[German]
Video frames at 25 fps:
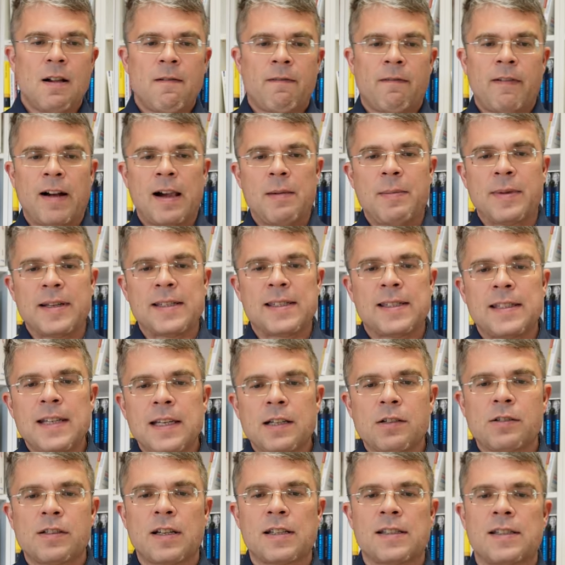weil man
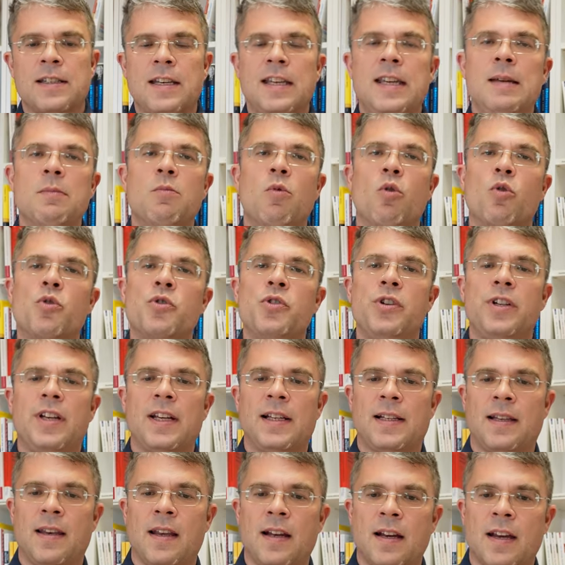sich und das Team
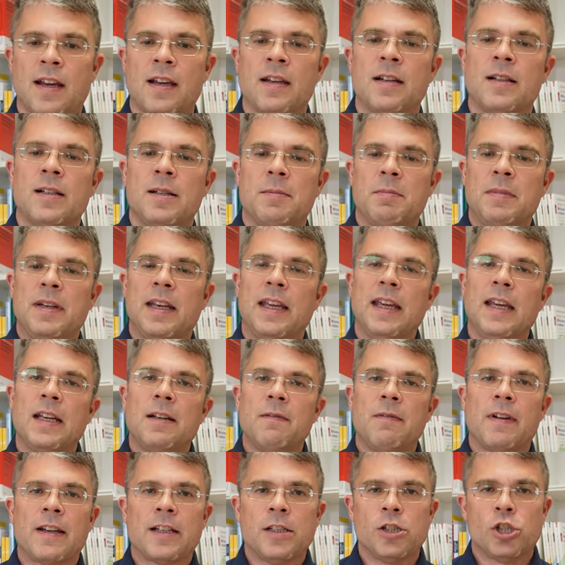unnötig lange mit
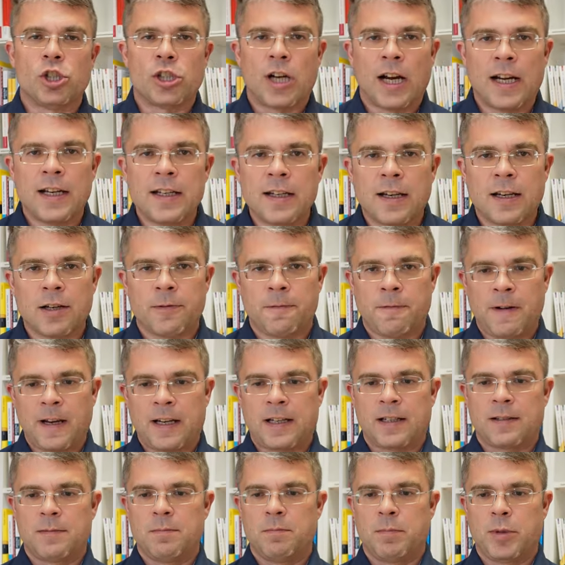irgendwelchen
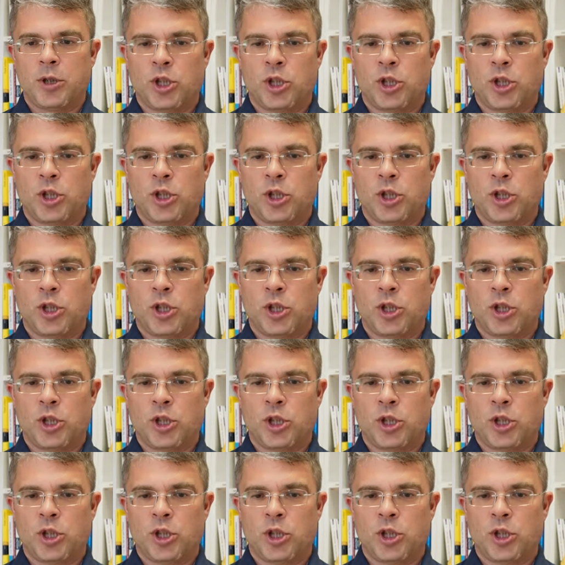Scheingefechten